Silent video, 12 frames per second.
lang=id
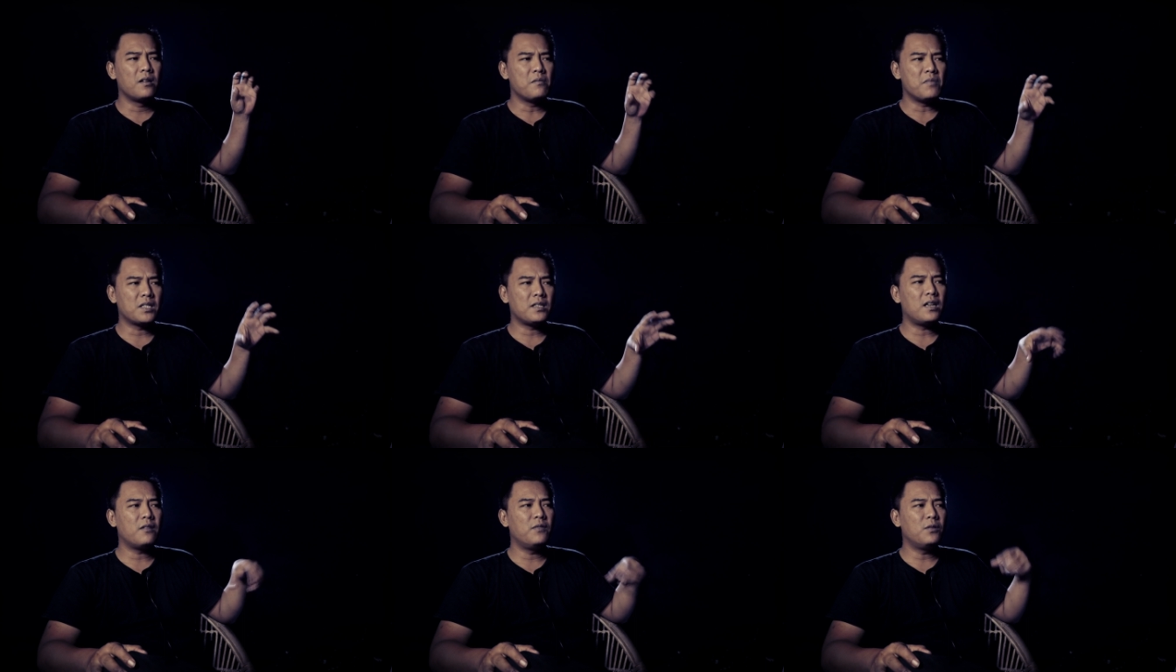Mas
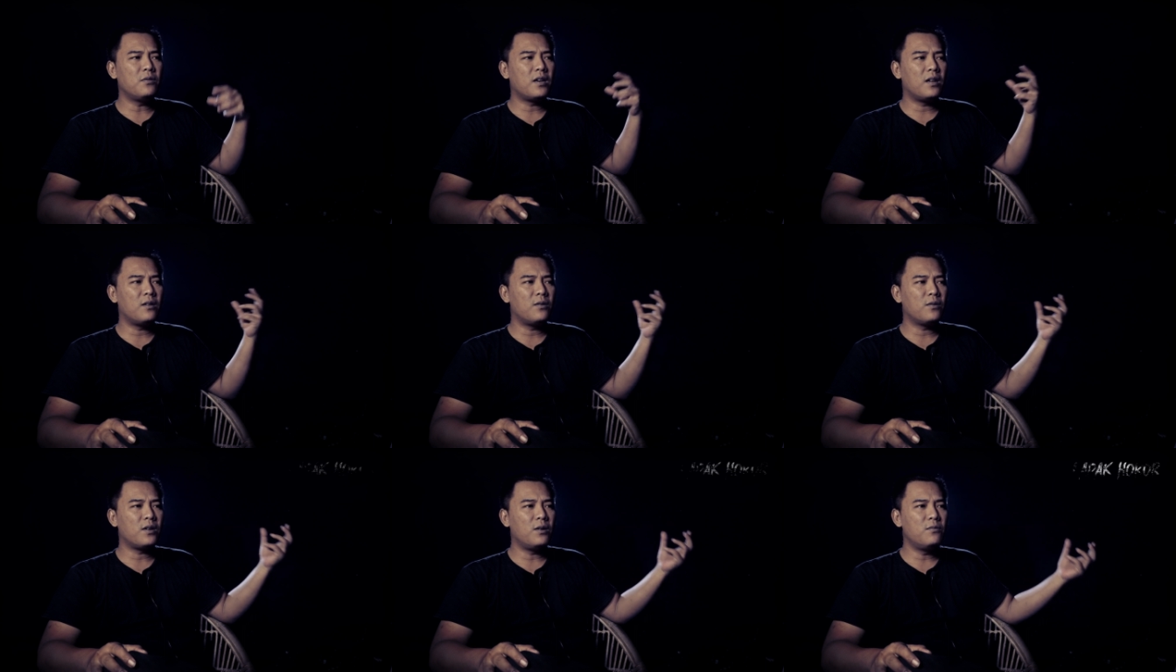Arief itu
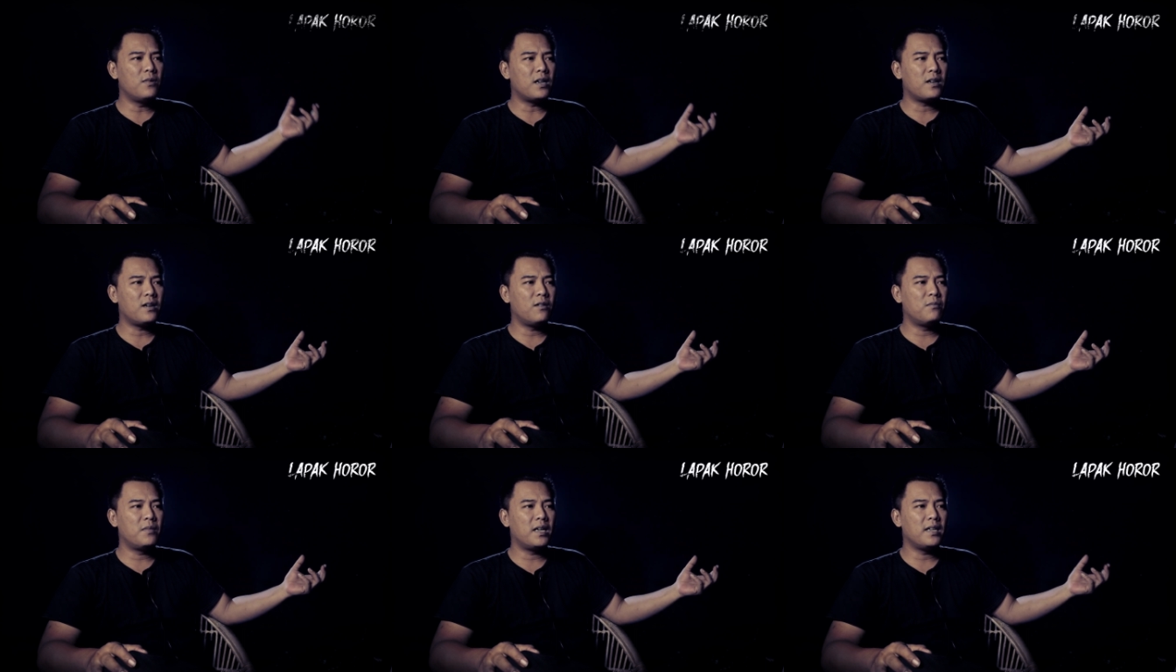kalau keluar,
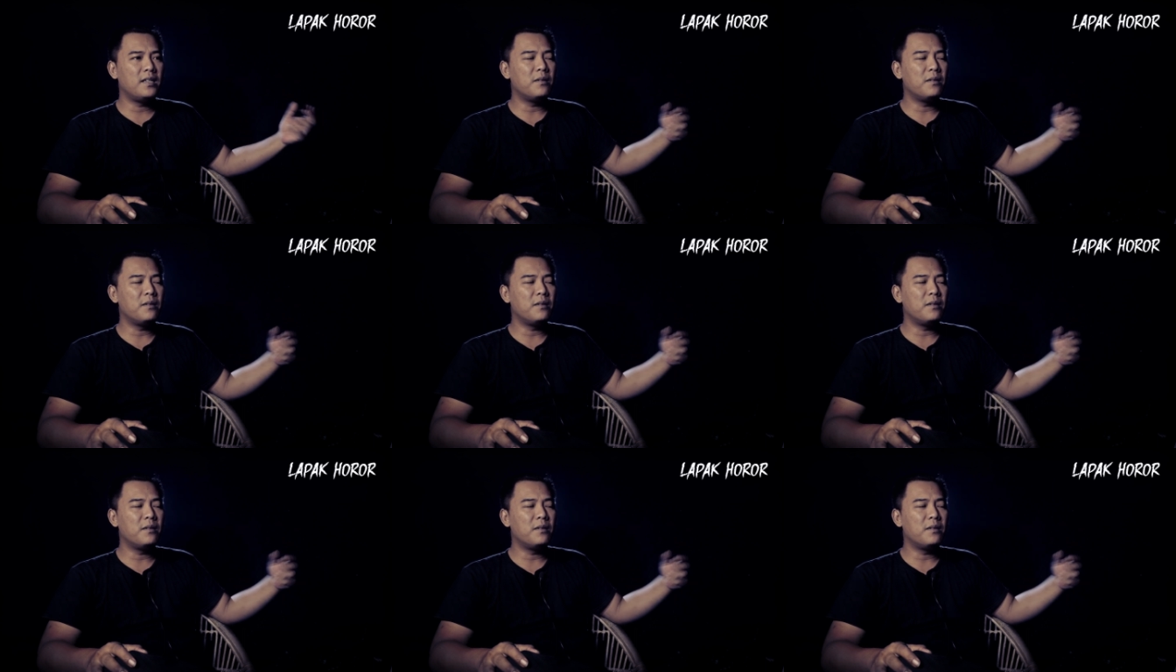kalau main,